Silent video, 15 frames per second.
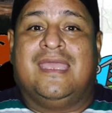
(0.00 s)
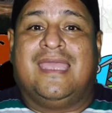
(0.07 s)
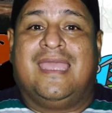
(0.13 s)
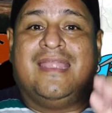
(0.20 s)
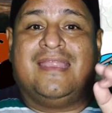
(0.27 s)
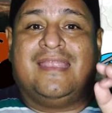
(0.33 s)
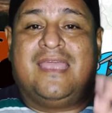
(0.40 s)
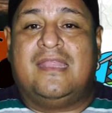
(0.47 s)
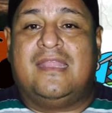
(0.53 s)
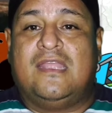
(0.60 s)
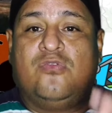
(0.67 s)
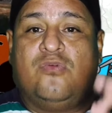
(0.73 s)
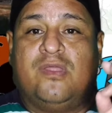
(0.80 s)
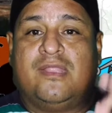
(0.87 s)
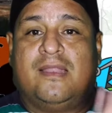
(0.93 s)
que tiene
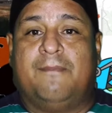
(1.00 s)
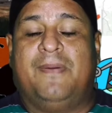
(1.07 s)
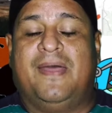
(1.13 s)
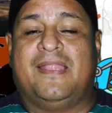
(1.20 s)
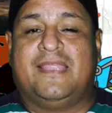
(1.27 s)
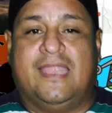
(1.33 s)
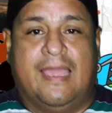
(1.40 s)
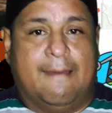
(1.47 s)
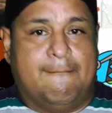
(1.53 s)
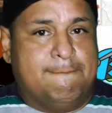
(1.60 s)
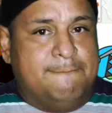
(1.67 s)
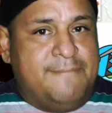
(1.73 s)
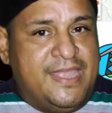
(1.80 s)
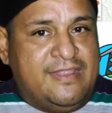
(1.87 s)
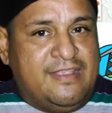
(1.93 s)
nuestra patria,
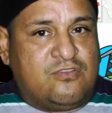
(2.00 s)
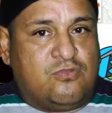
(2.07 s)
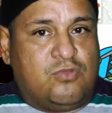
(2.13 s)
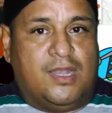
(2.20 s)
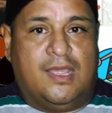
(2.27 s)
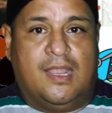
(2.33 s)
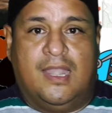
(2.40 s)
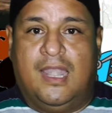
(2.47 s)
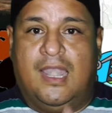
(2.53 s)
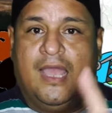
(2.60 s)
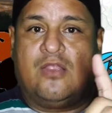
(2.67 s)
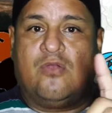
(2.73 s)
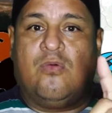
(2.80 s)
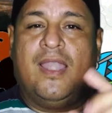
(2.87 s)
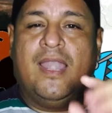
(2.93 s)
Venezuela,
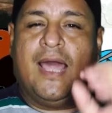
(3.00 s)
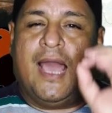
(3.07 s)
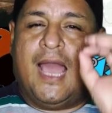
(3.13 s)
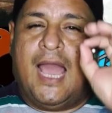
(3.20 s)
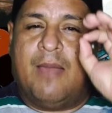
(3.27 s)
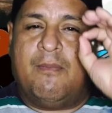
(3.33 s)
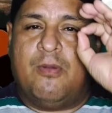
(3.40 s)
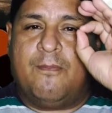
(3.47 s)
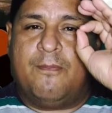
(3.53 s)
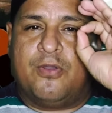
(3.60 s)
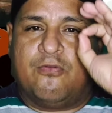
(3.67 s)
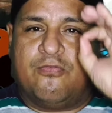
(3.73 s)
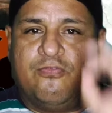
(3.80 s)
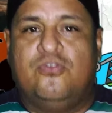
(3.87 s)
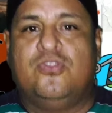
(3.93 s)
la cual amo
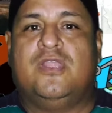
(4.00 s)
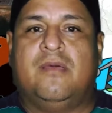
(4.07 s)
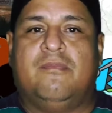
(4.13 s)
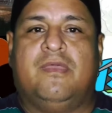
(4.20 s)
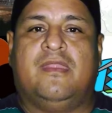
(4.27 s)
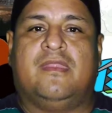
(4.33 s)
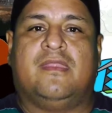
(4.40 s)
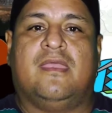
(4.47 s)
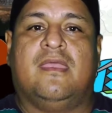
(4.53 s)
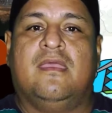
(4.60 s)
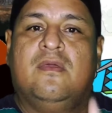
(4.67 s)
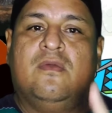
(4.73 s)
profundamente.